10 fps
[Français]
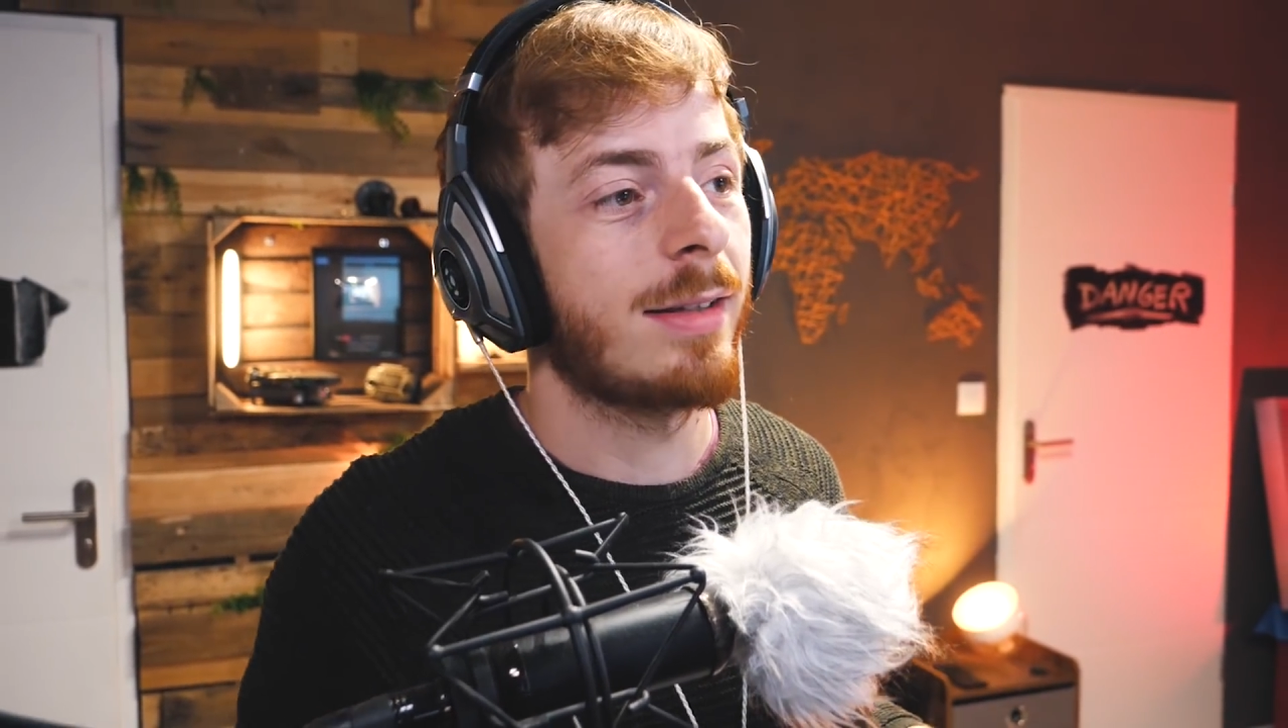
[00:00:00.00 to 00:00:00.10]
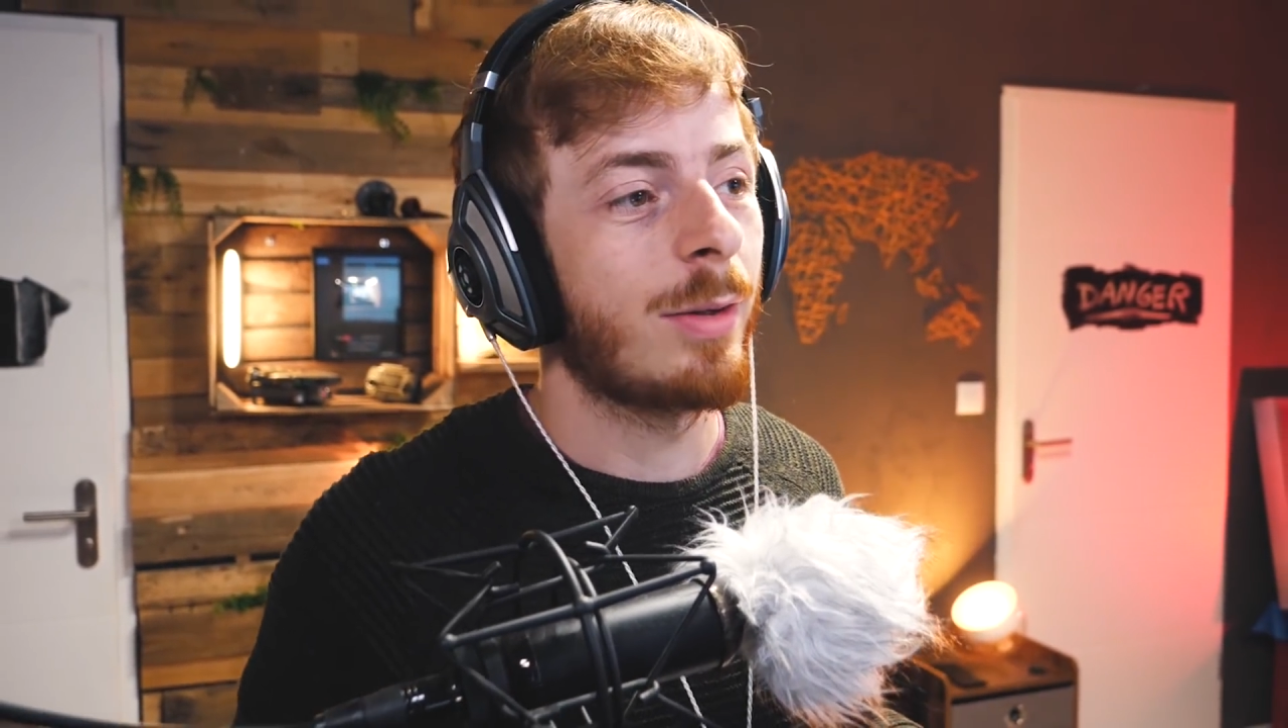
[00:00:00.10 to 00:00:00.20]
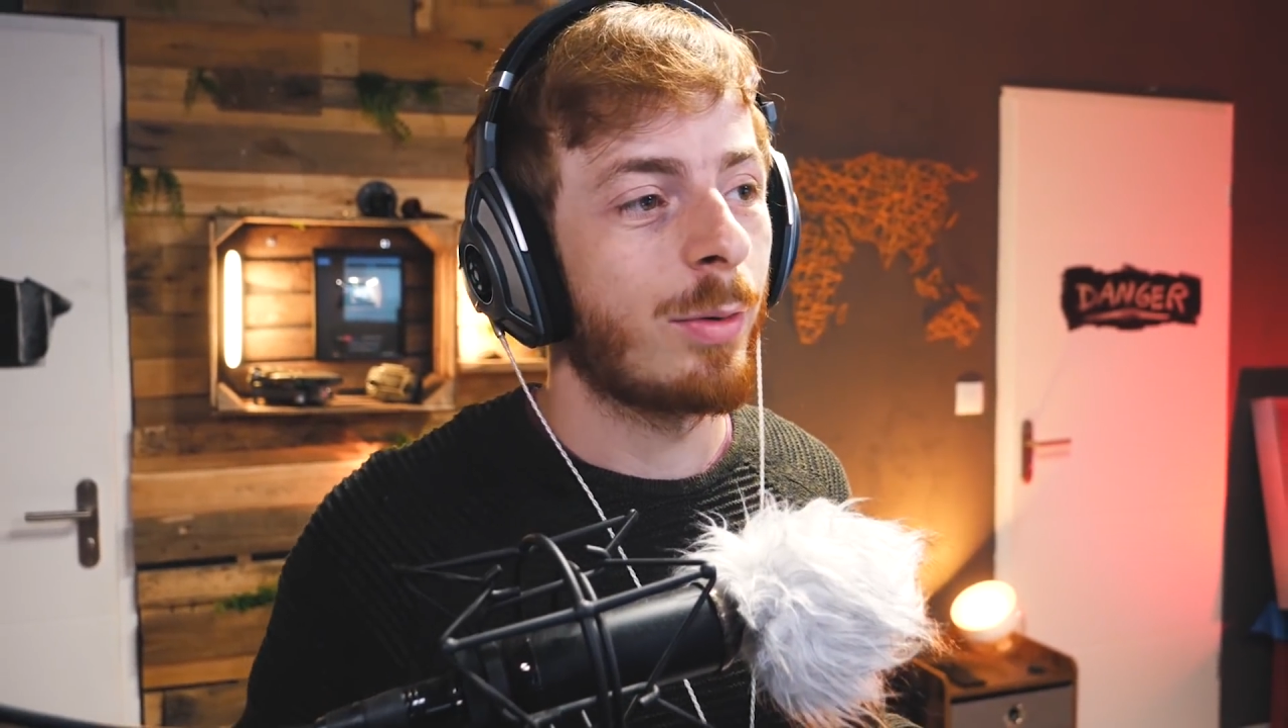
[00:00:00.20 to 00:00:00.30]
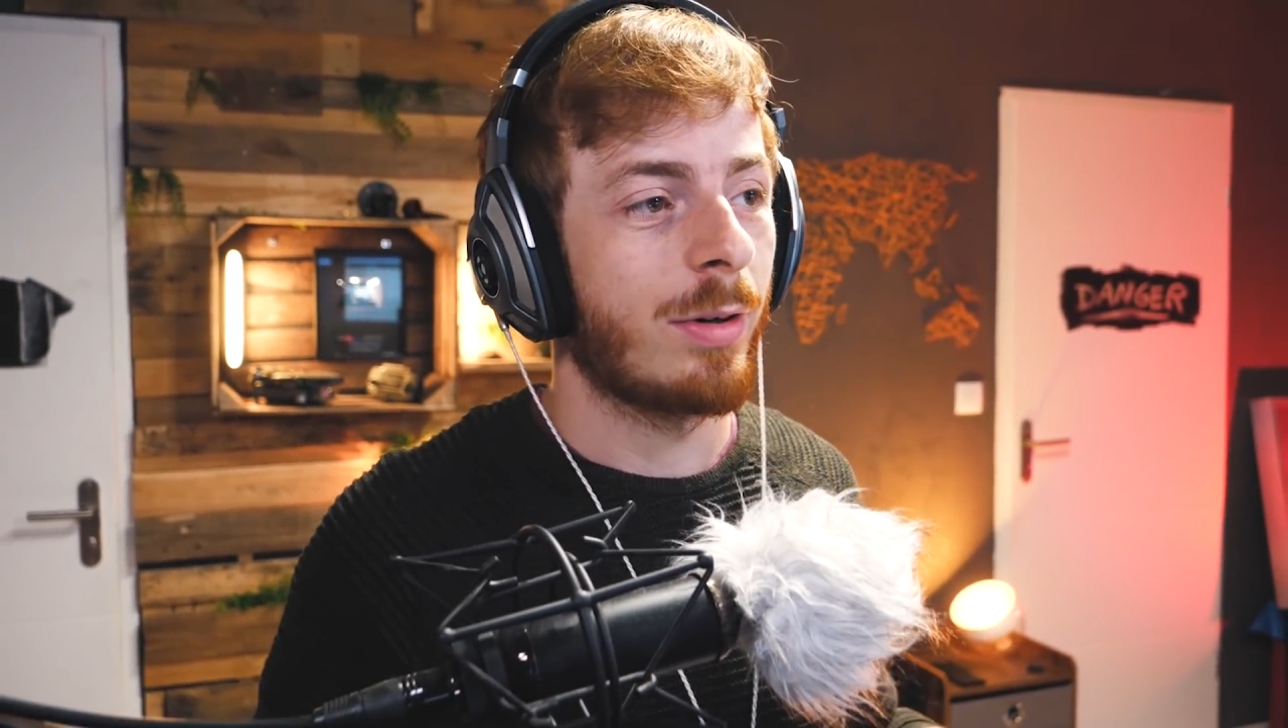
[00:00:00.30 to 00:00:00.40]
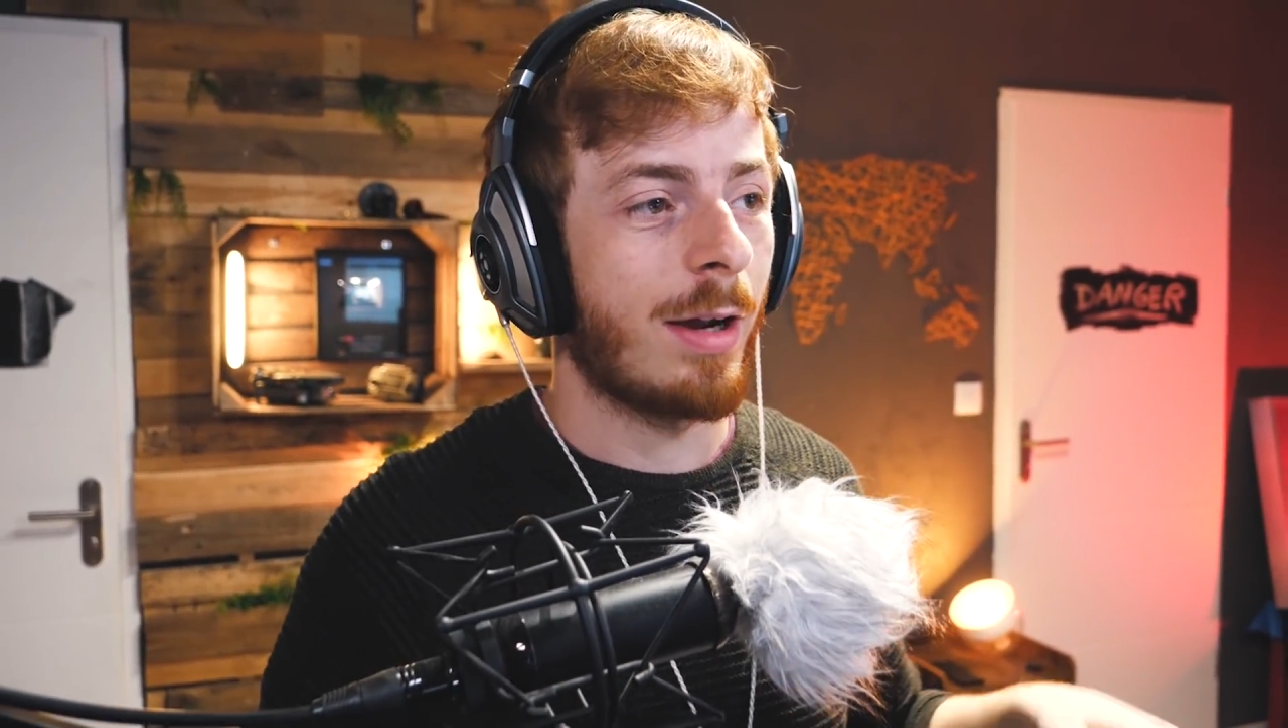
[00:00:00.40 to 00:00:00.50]

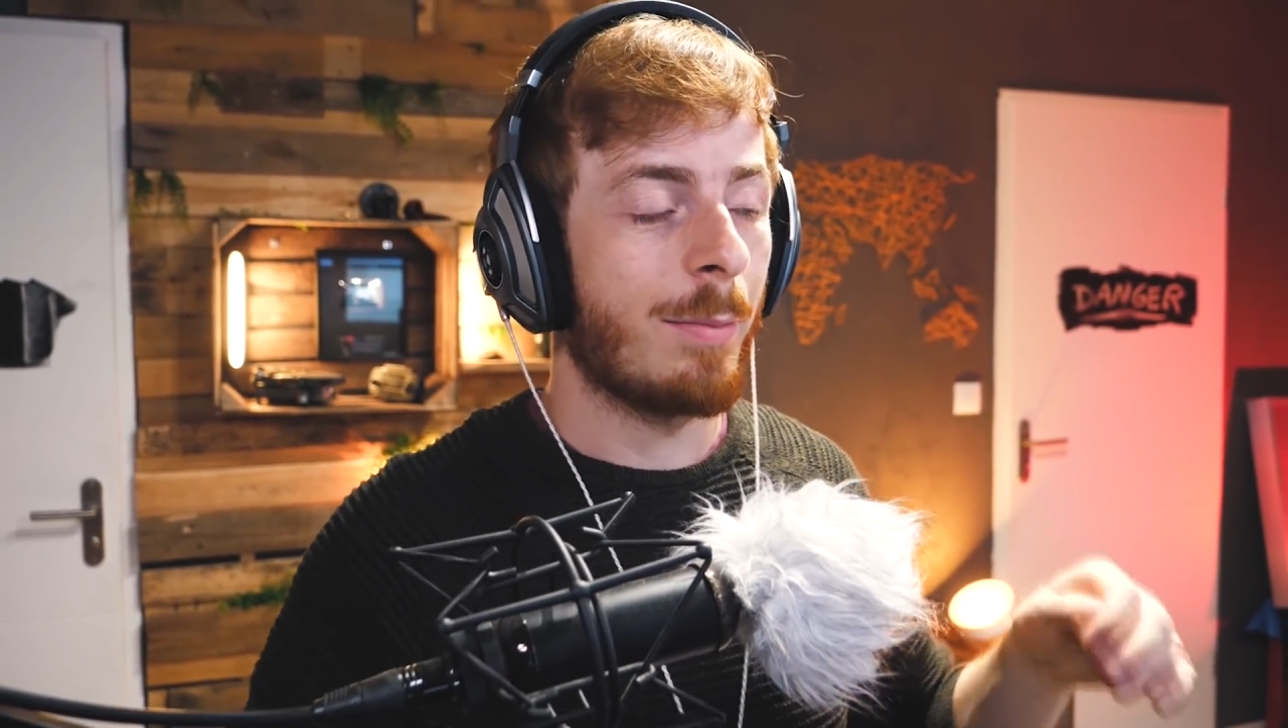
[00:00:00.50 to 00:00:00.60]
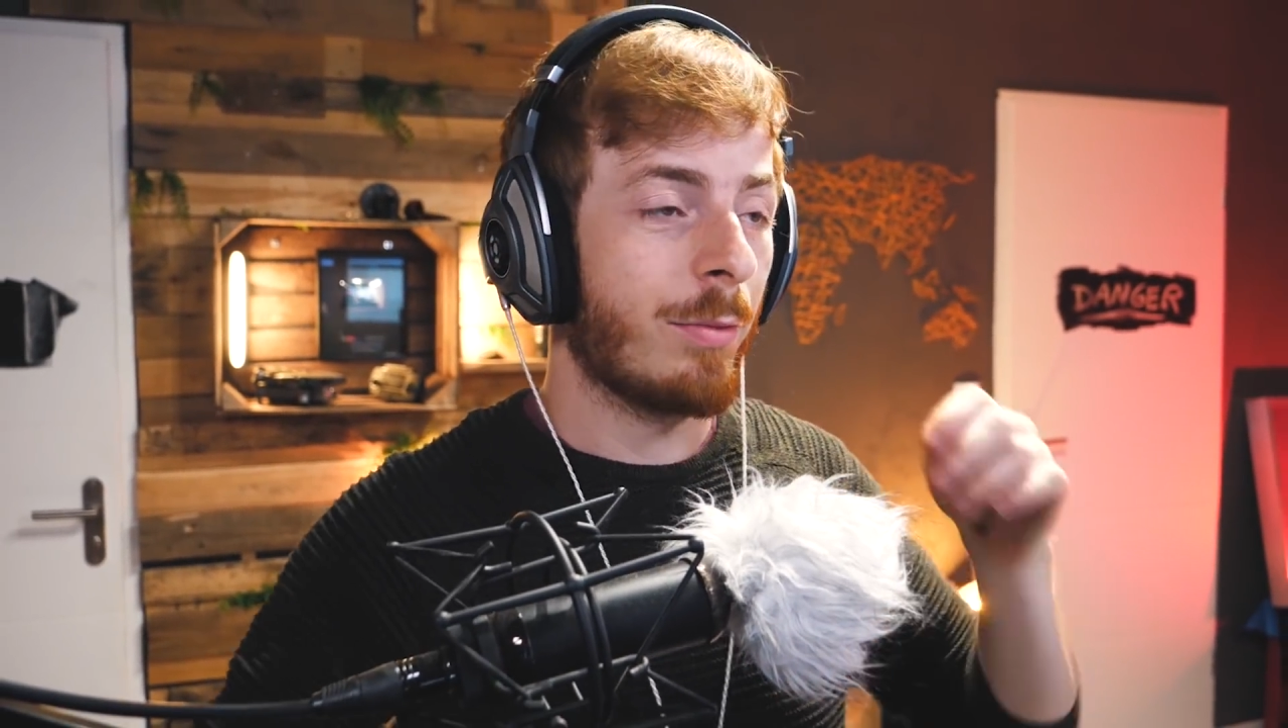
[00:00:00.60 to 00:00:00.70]
assez drôle quand